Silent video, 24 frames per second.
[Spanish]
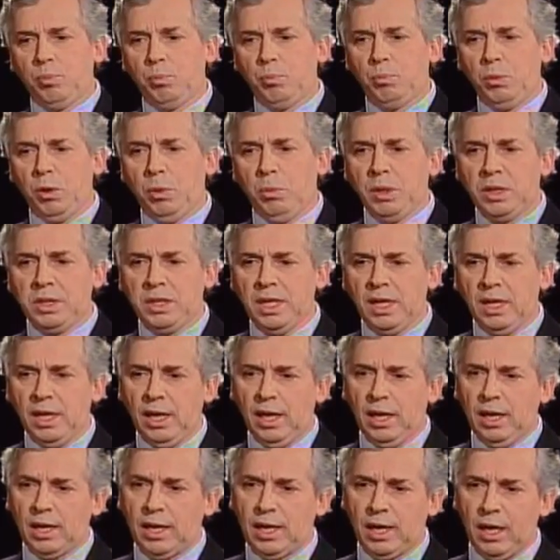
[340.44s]
y pensé que
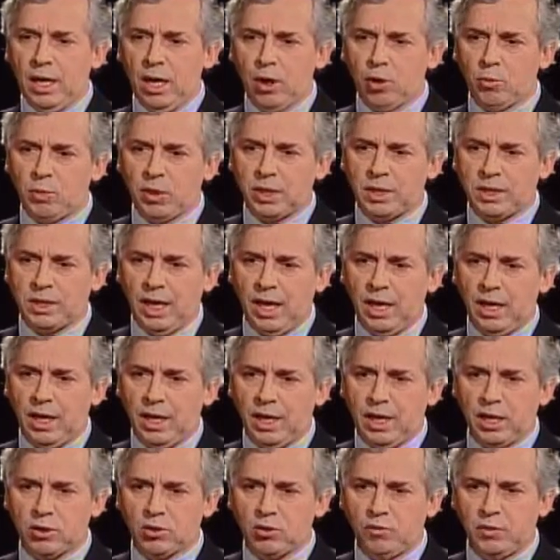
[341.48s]
la ingeniería comercial
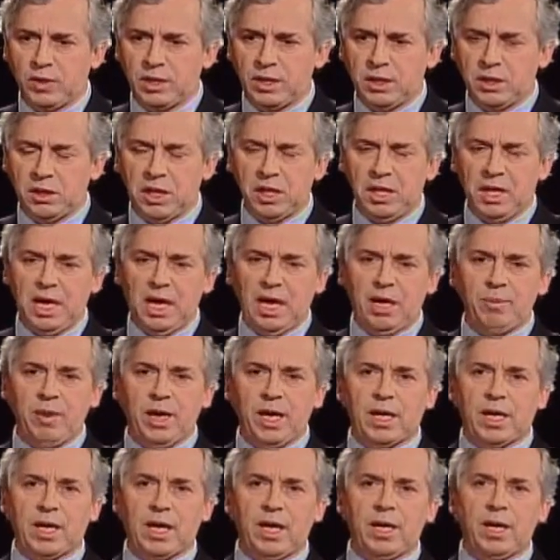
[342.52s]
era suficiente, tenía la
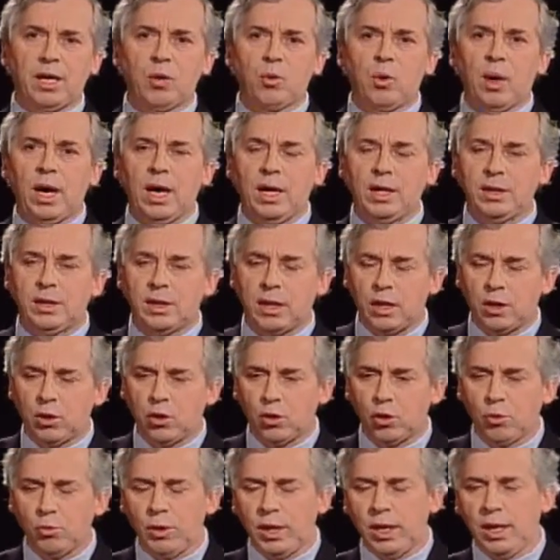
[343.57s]
mezcla adecuada entre
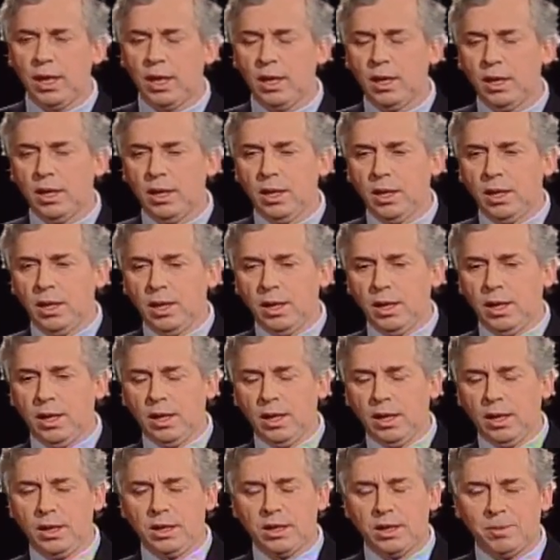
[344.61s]
economía,
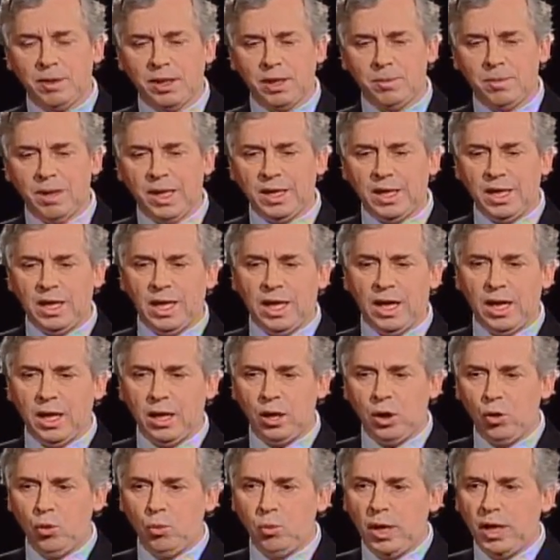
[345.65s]
eh, entre matemáticas
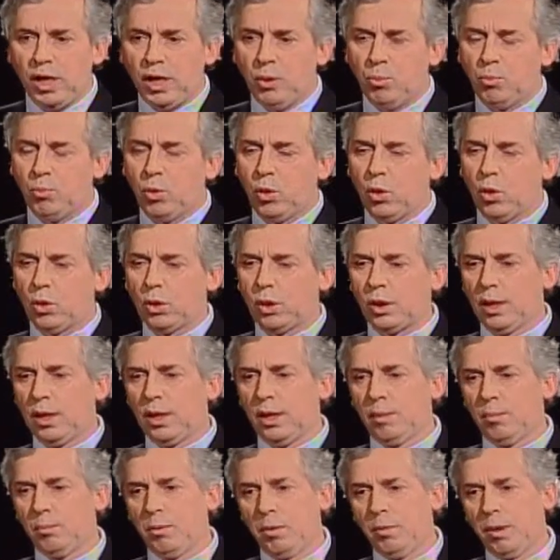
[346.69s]
y humanismo,
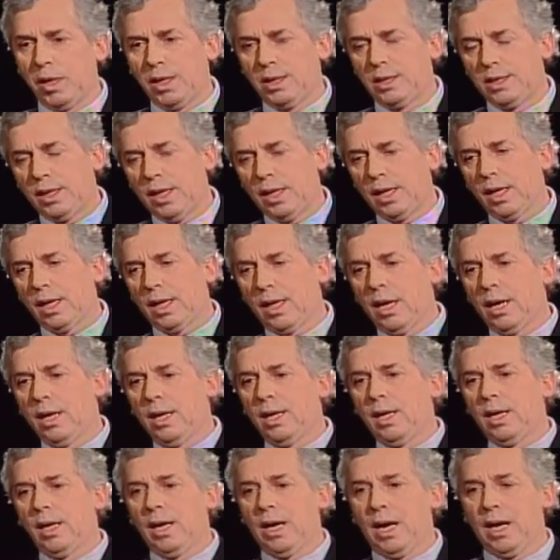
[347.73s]
que me parecía que era
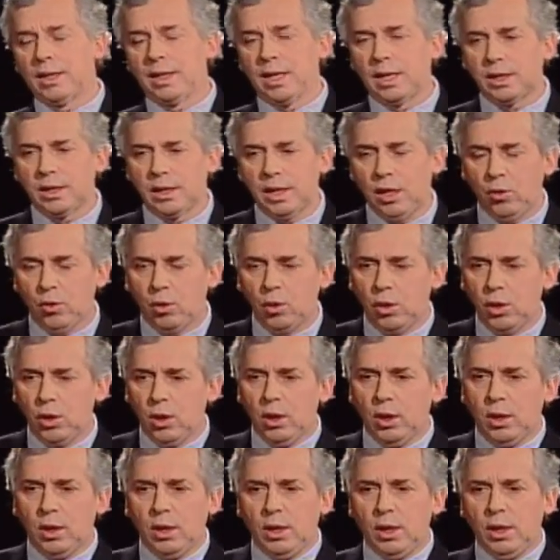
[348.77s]
atractivo.
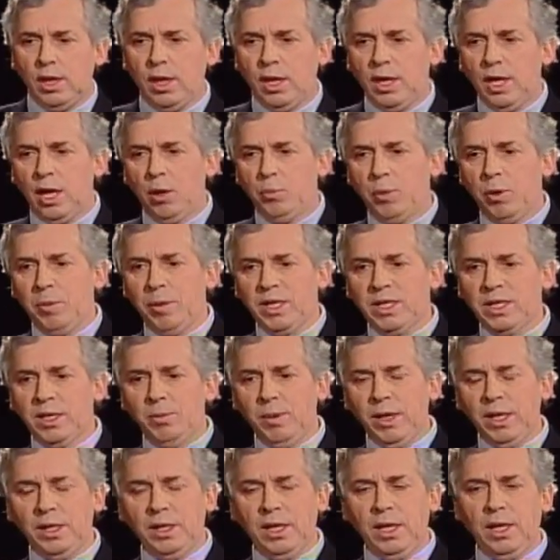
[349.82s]
Y, el primer
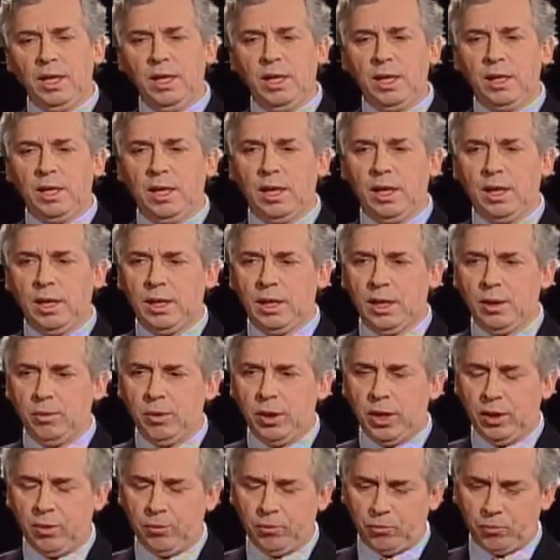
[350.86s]
semestre
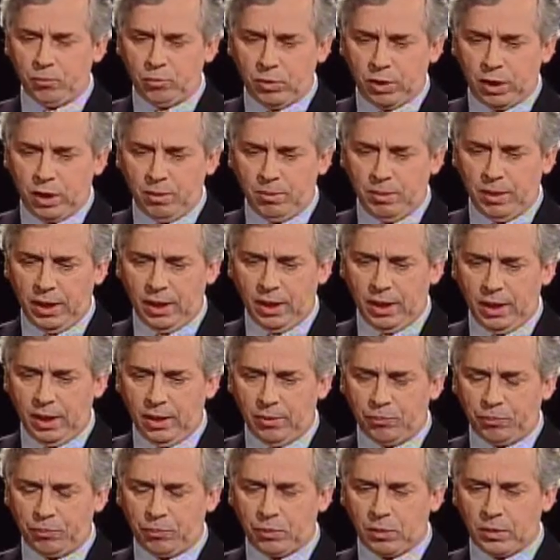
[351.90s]
de,
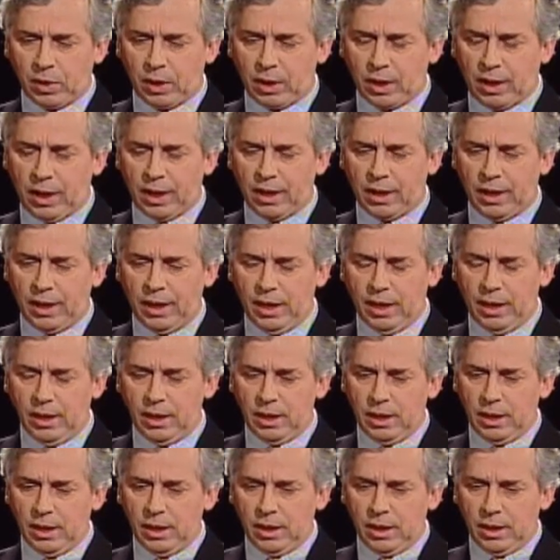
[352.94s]
mi, carrera,
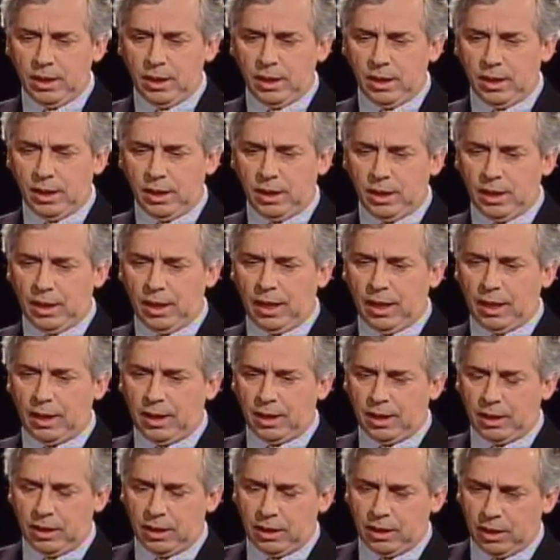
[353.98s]
eh,
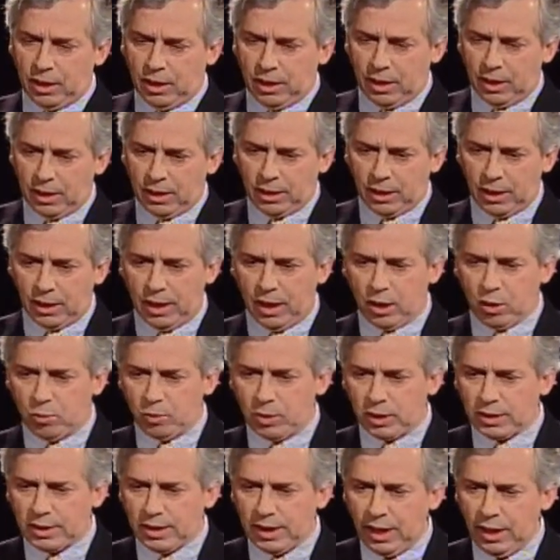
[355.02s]
eh, de, la ingeniería
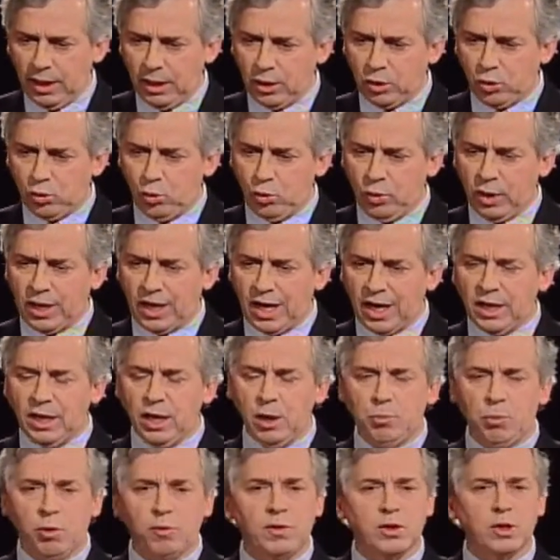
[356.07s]
comercial, tuve
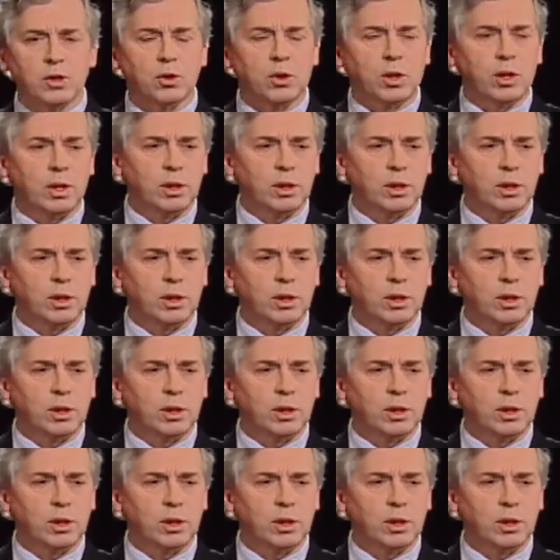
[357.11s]
grandes profesores.